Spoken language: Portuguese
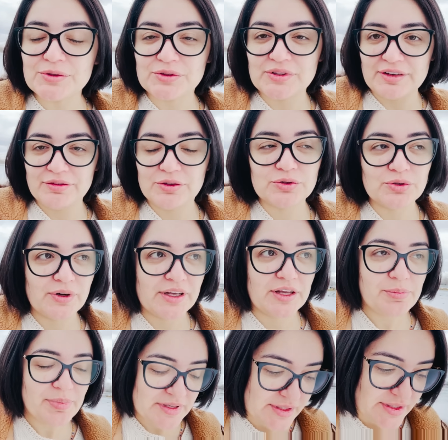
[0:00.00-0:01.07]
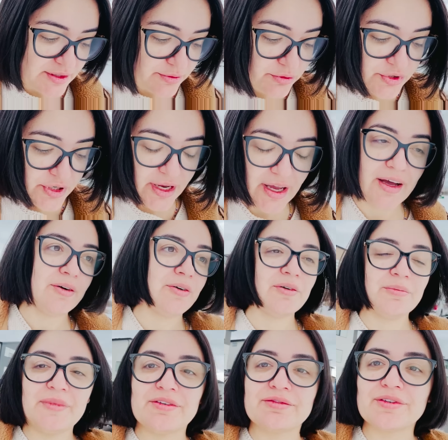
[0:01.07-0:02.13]
Eu tá, tô aqui passeando de carro com a
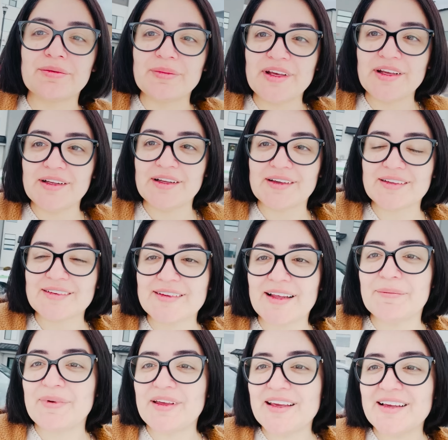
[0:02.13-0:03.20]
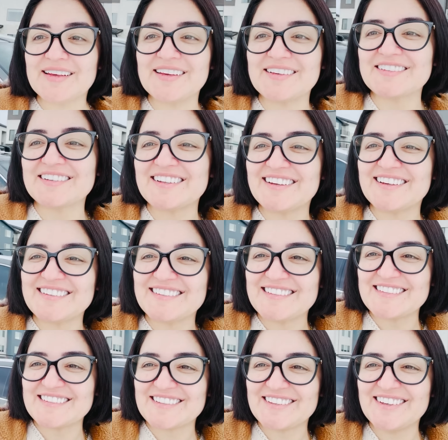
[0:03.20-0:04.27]
minha família, tá bem aqui as crianças, ó,